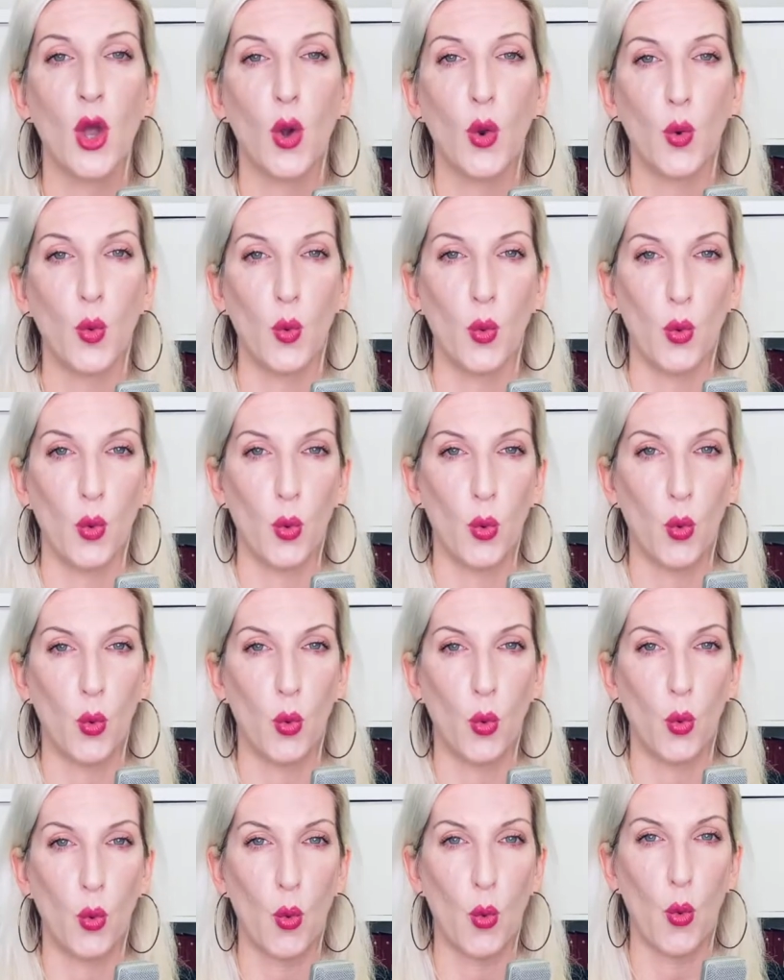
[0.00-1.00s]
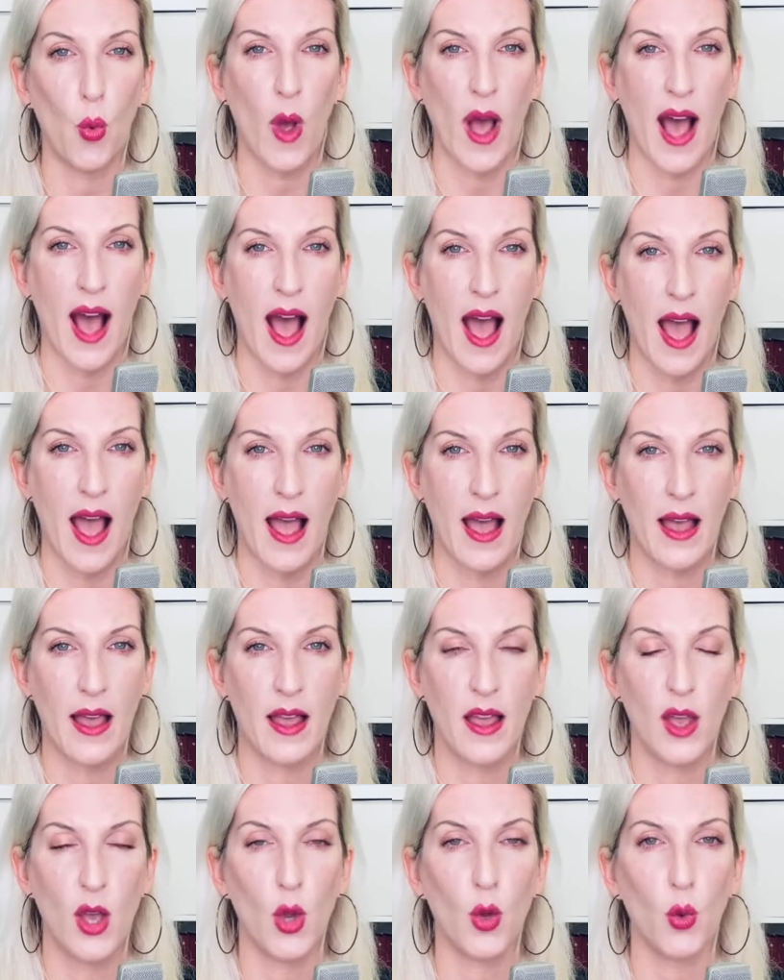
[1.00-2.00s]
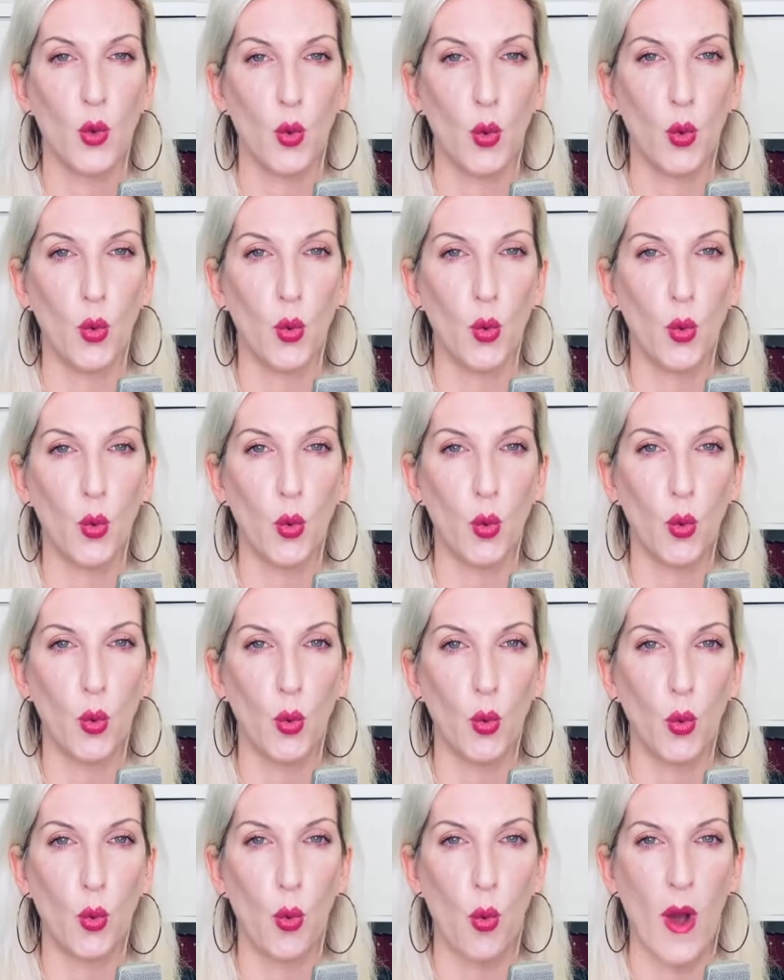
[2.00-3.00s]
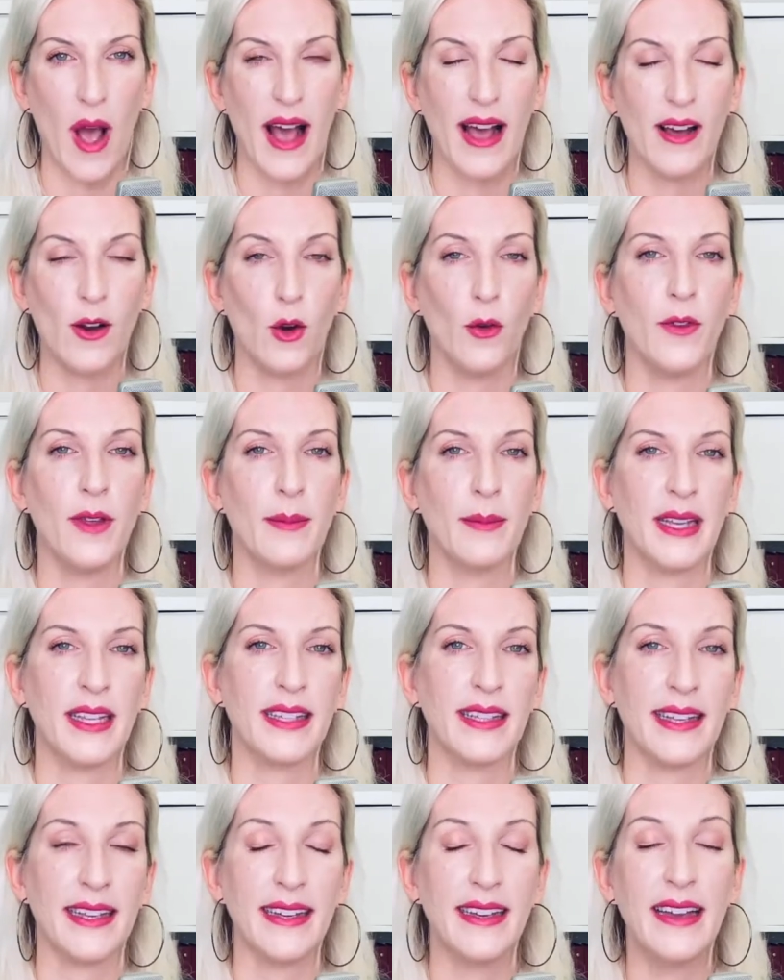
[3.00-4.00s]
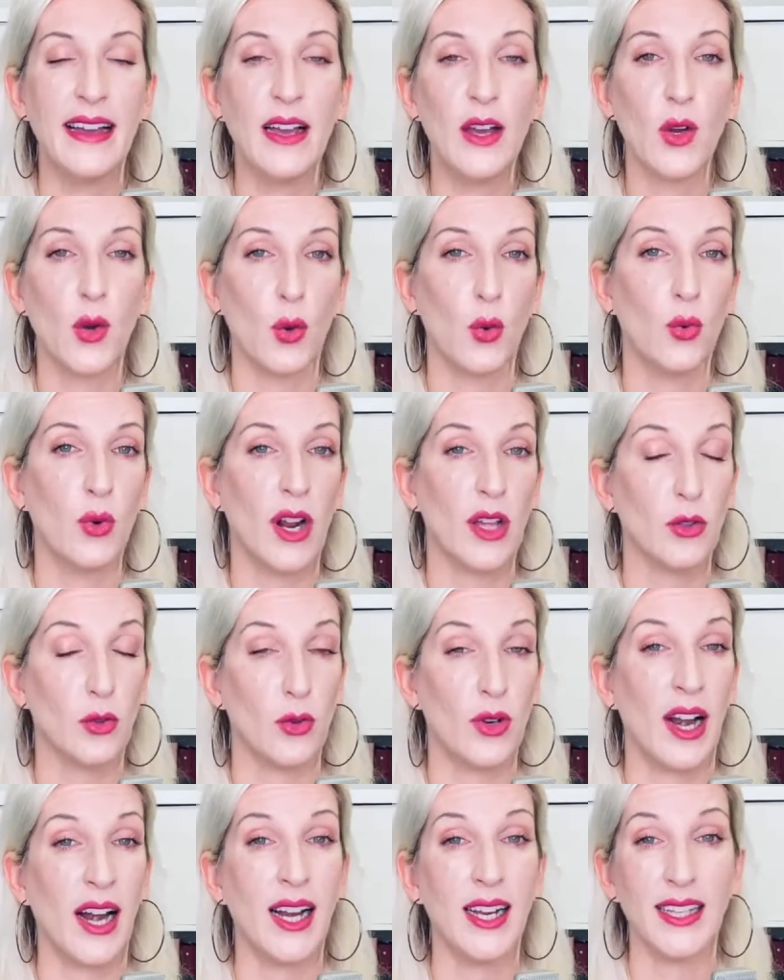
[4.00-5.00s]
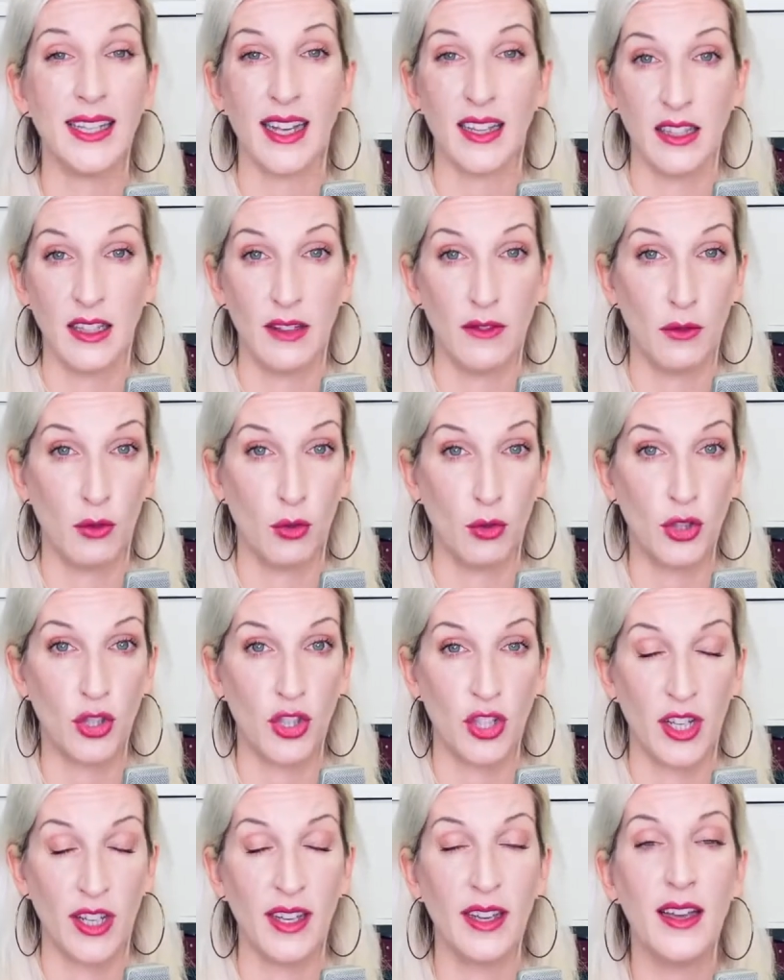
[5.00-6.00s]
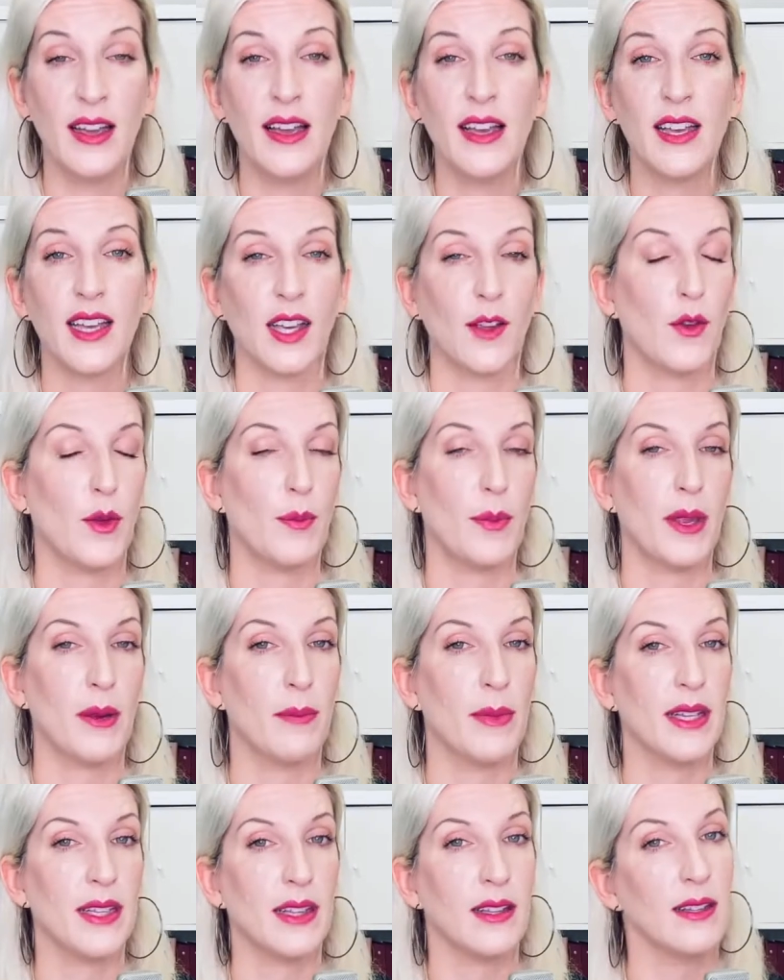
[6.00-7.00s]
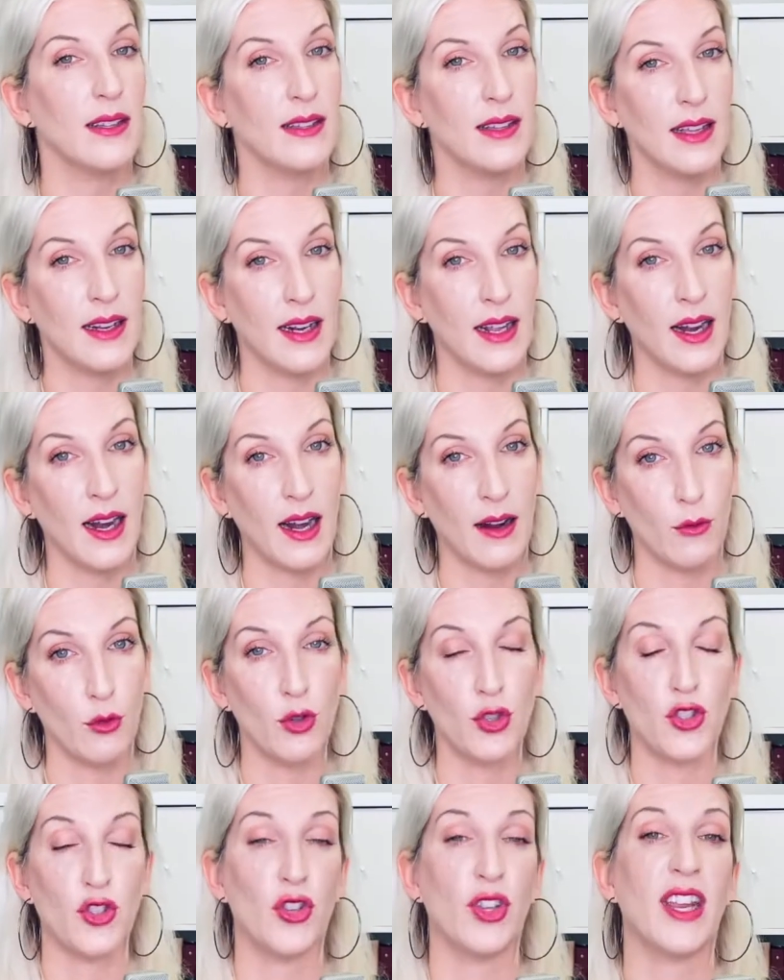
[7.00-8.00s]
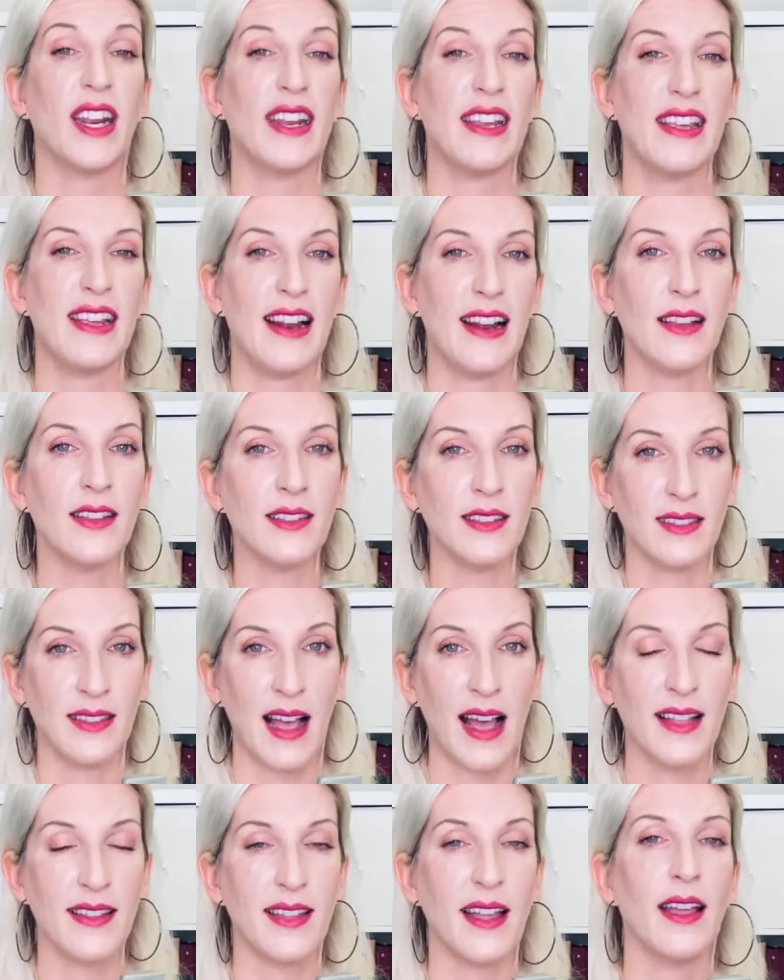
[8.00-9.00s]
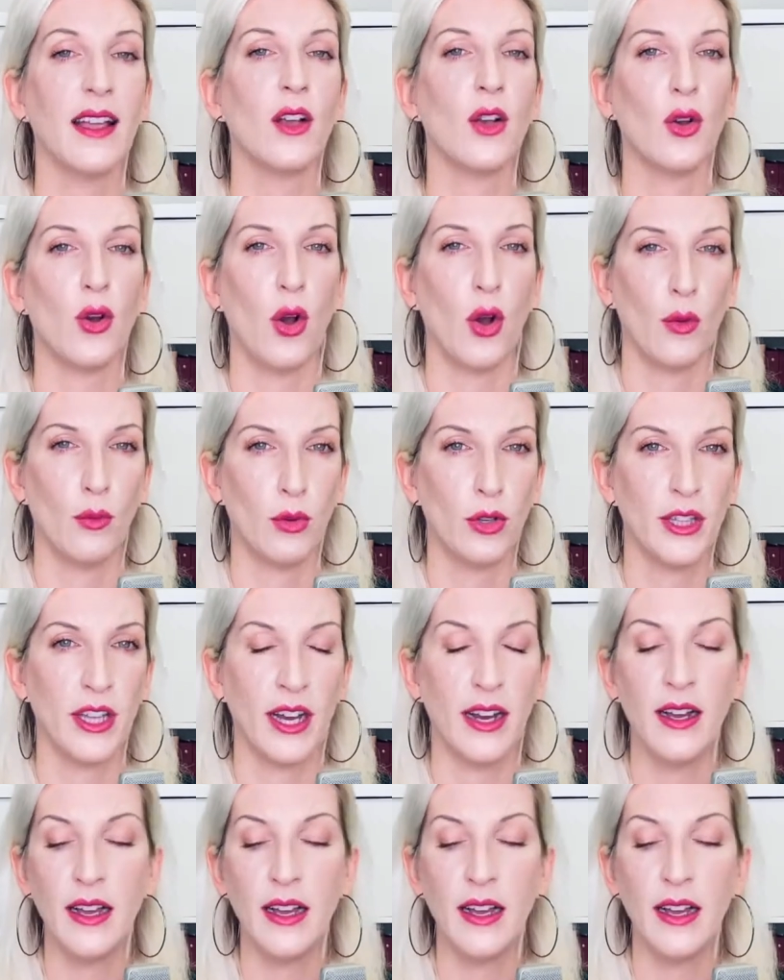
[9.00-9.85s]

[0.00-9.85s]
UA fuah, ovviamente con una tonalità di voce che vi permetta di tenere la voce rilassata e comoda.